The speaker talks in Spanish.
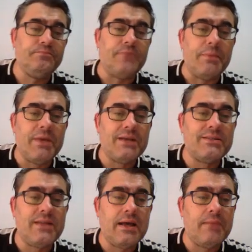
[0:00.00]
También
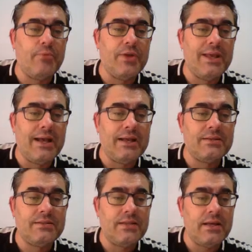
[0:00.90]
hasta, pone
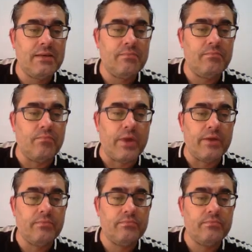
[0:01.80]
hasta, bueno,